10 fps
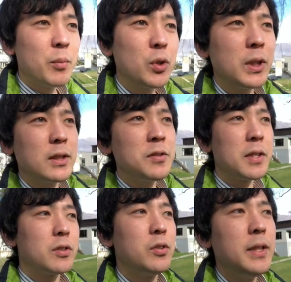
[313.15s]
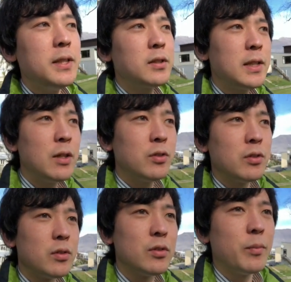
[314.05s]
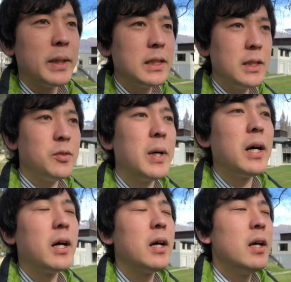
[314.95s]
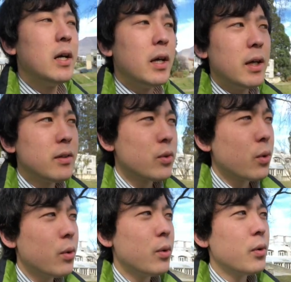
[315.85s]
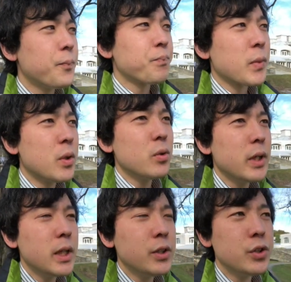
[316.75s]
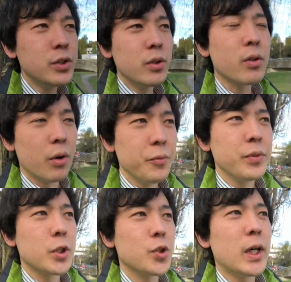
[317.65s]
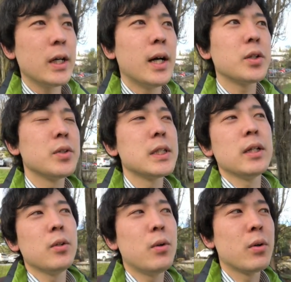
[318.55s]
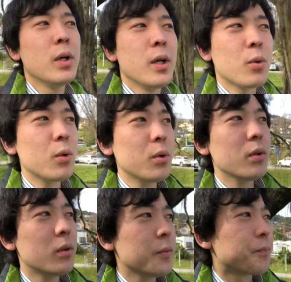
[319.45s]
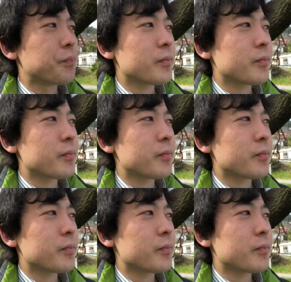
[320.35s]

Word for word: 僕が住んでるクイーンズタウンの街にはえっと合計で14個図書館があるんですけどここの